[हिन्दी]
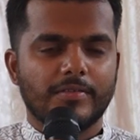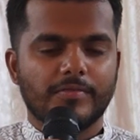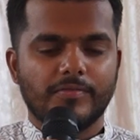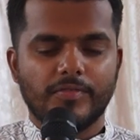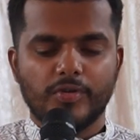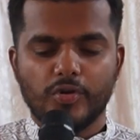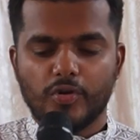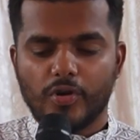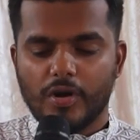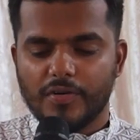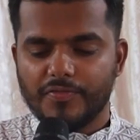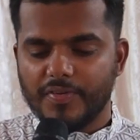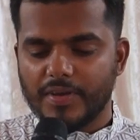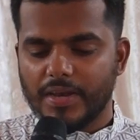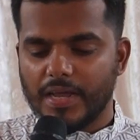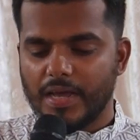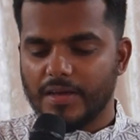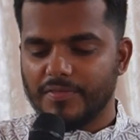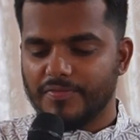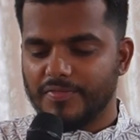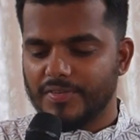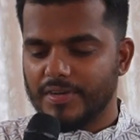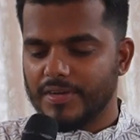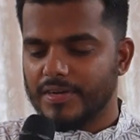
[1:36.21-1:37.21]
We often
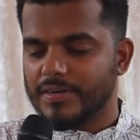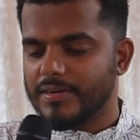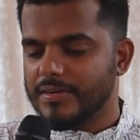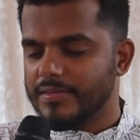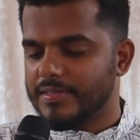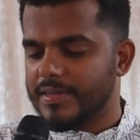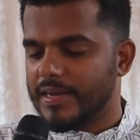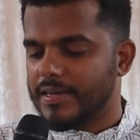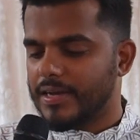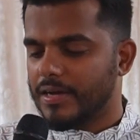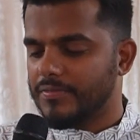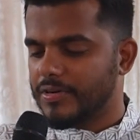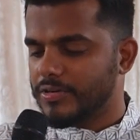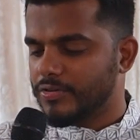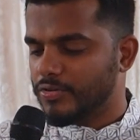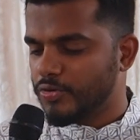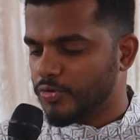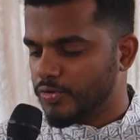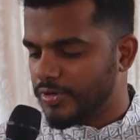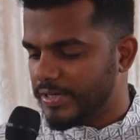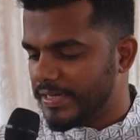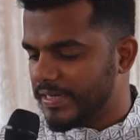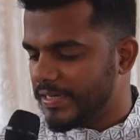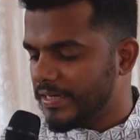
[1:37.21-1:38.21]
have heard that our
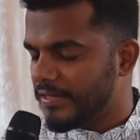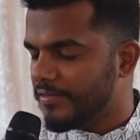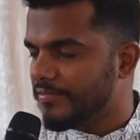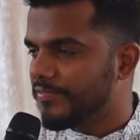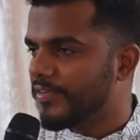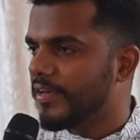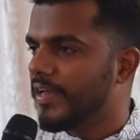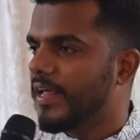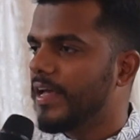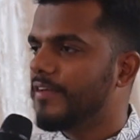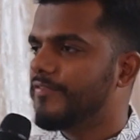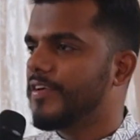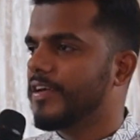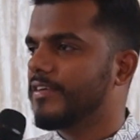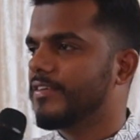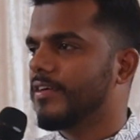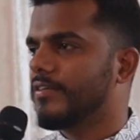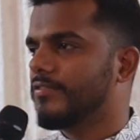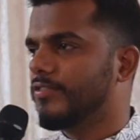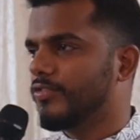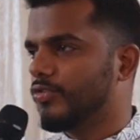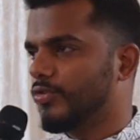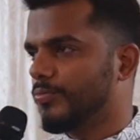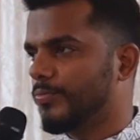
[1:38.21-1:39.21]
today will affect
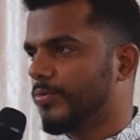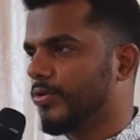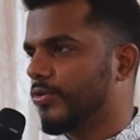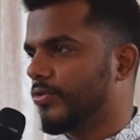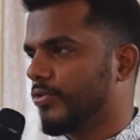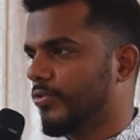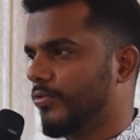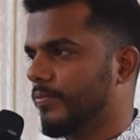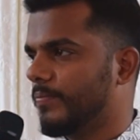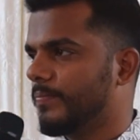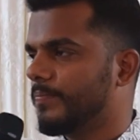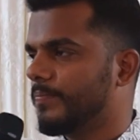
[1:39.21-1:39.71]
our tomorrow.